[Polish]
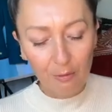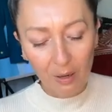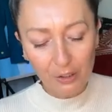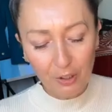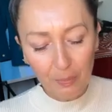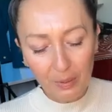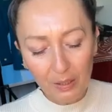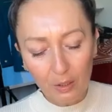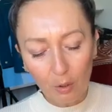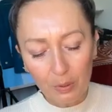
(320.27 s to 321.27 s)
Właśnie
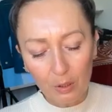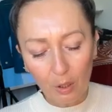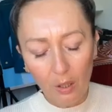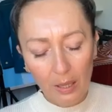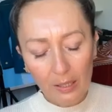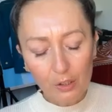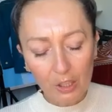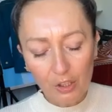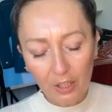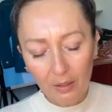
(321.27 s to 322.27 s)
peeling robi to,
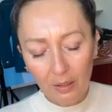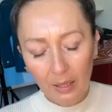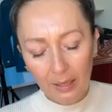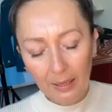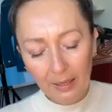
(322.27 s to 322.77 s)
że się